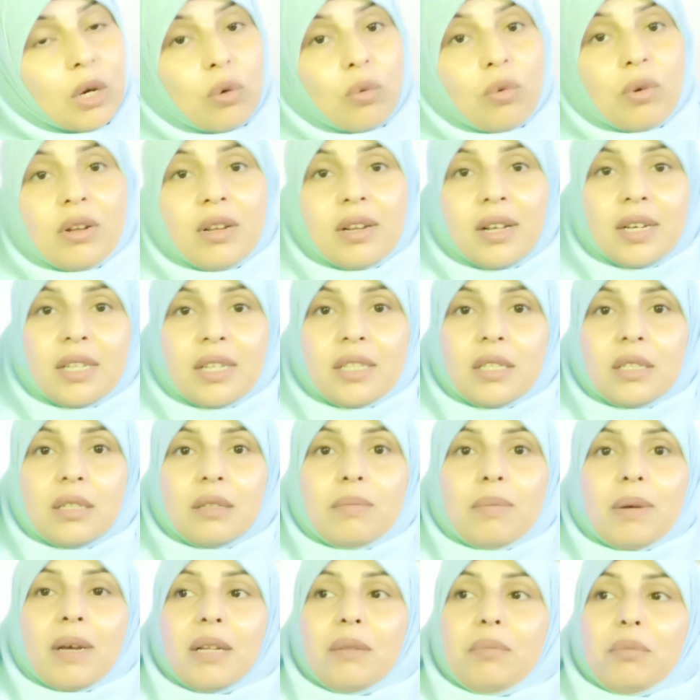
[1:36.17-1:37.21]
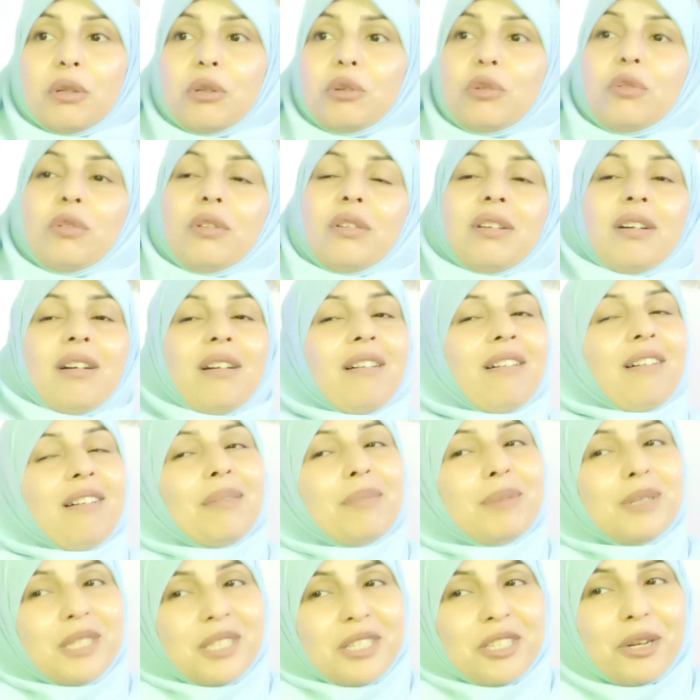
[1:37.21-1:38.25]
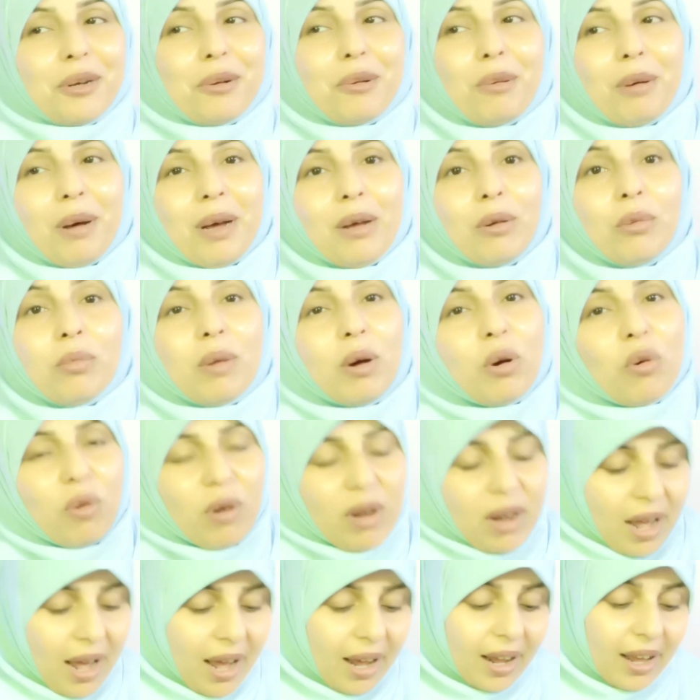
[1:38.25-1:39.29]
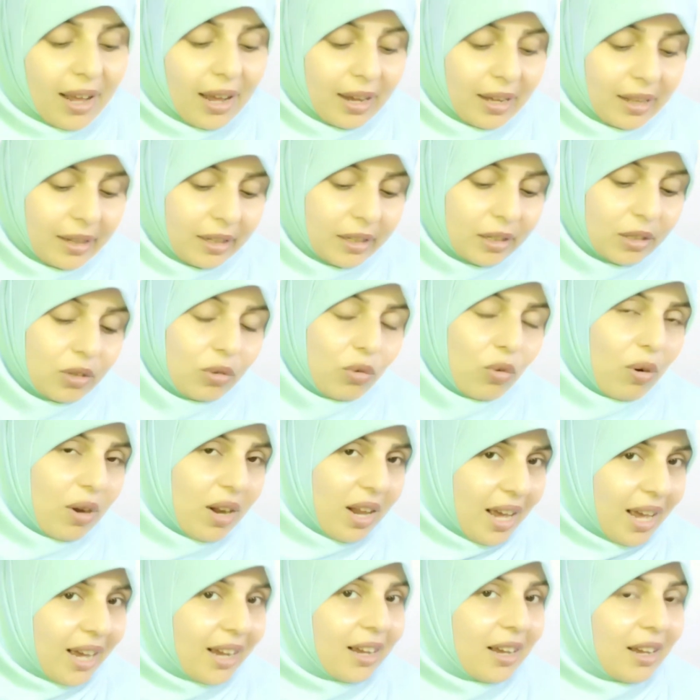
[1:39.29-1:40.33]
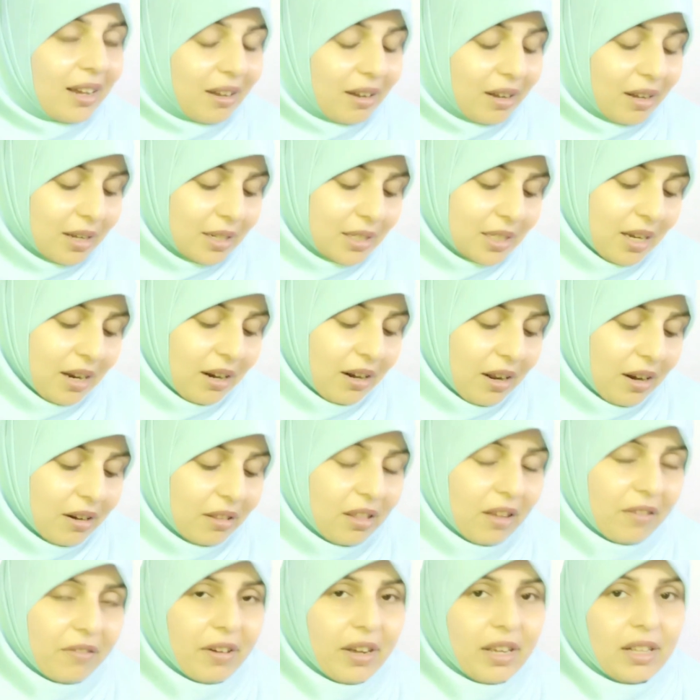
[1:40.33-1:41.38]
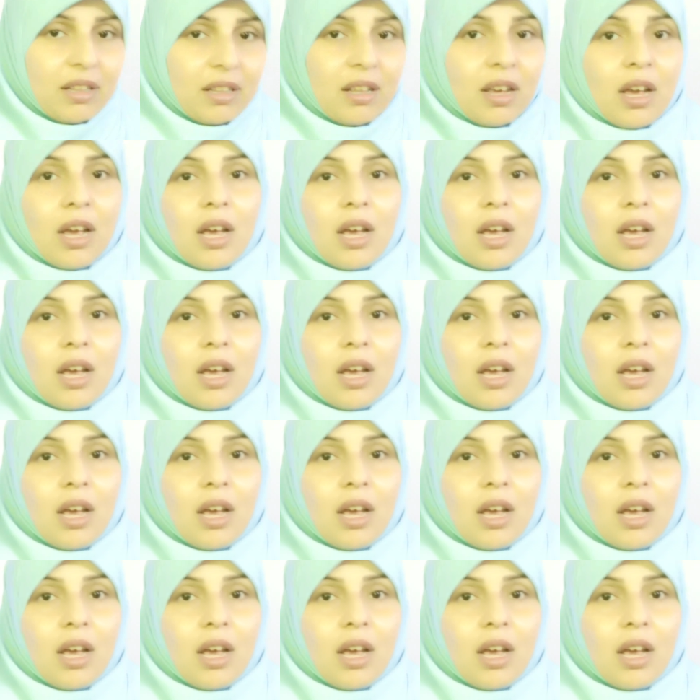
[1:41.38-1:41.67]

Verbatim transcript: والناس بقت بتقول اه بس شكله حلو ما هو كل حاجه غليت كل حاجه اسعارها ارتفعت